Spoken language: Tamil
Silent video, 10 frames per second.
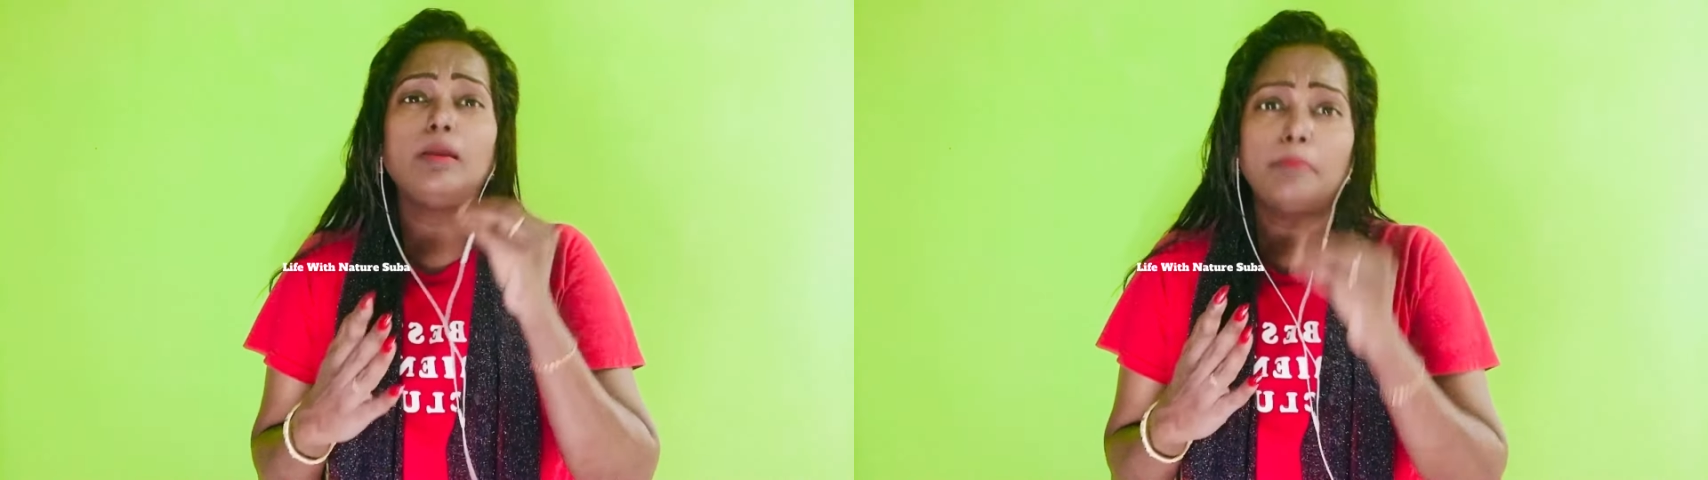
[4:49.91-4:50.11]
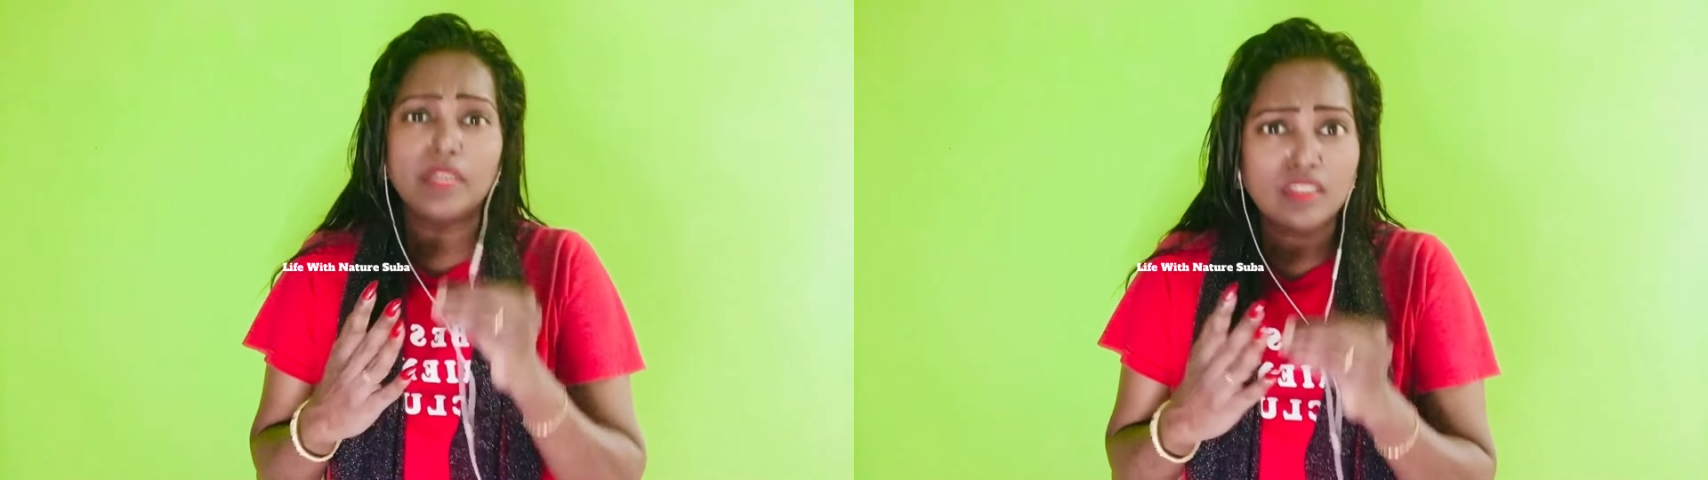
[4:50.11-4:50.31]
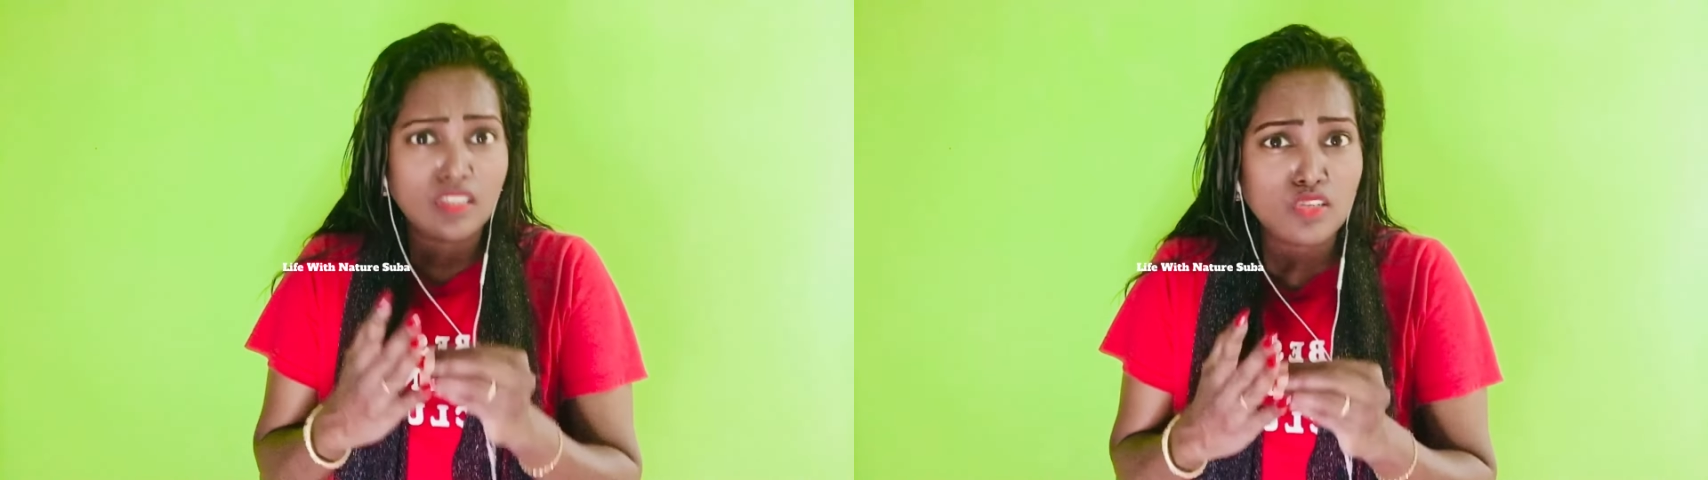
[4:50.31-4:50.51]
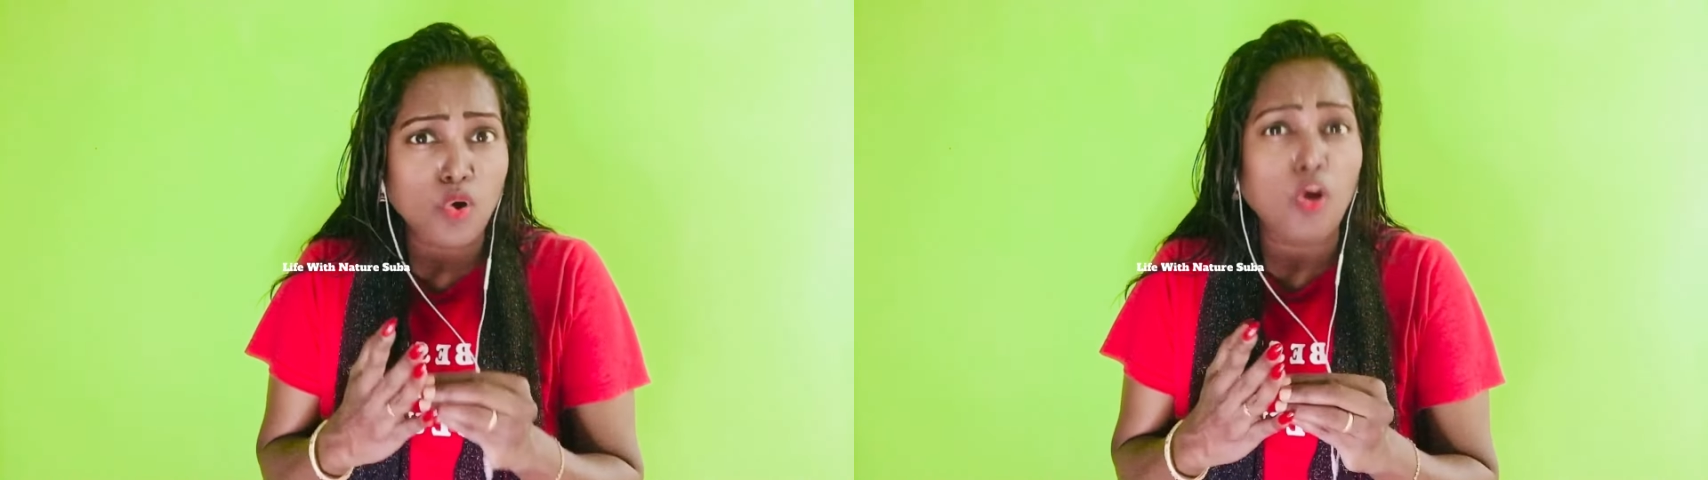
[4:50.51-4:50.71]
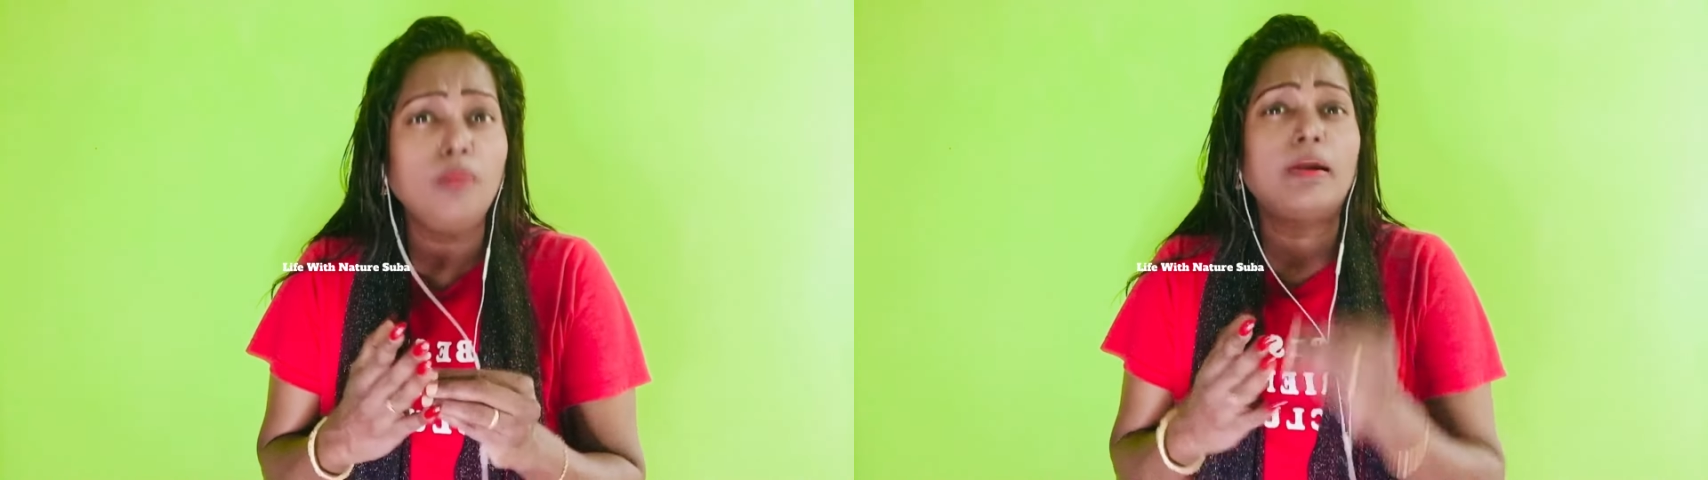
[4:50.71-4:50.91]
எப்படி இதை
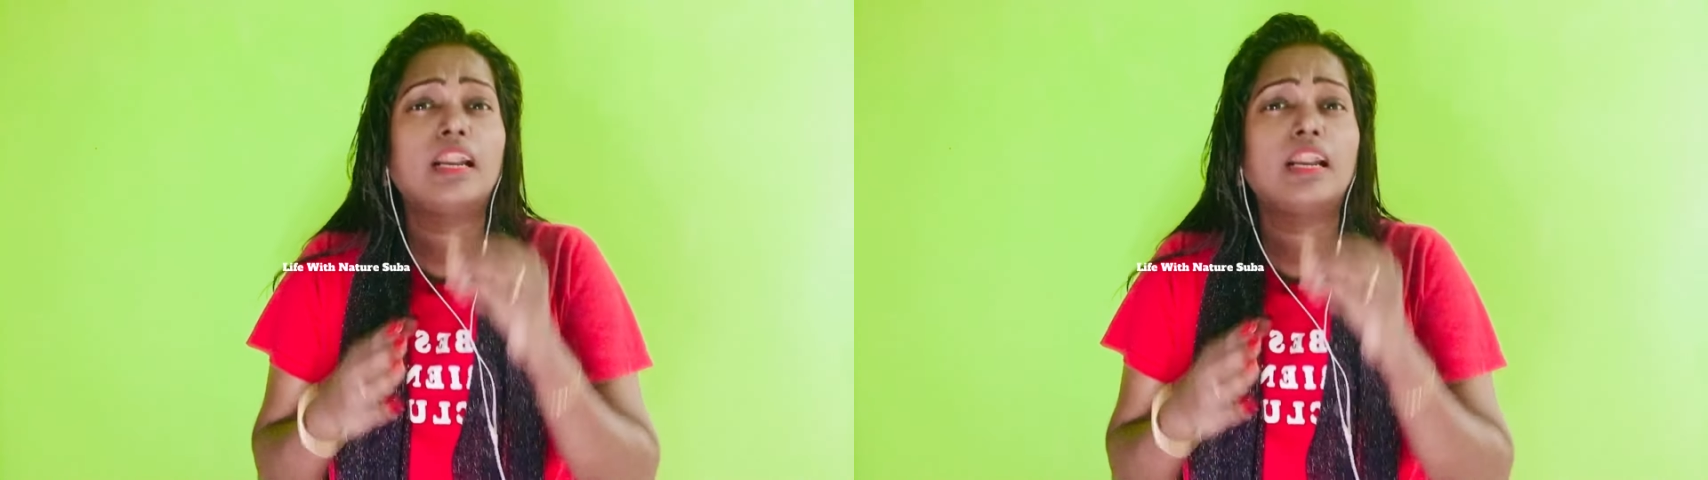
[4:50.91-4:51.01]
சால்வ்